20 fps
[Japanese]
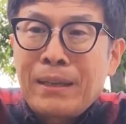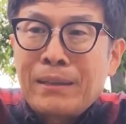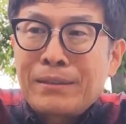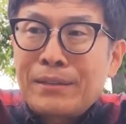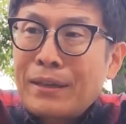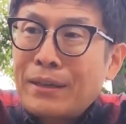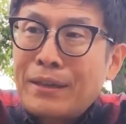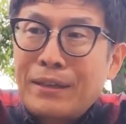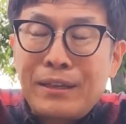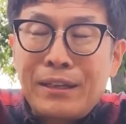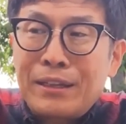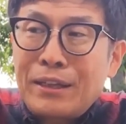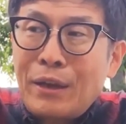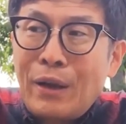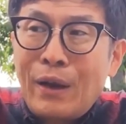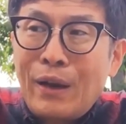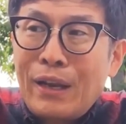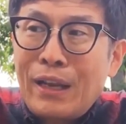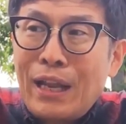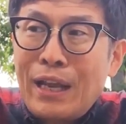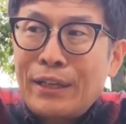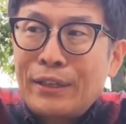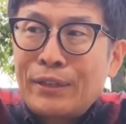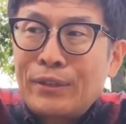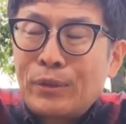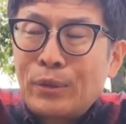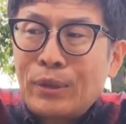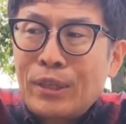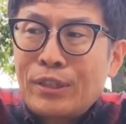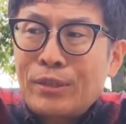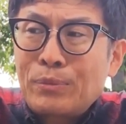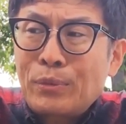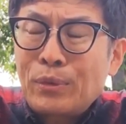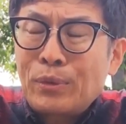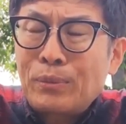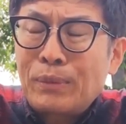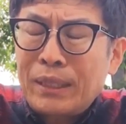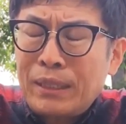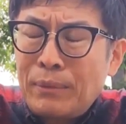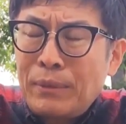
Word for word: 石鹸で出会えない人たちも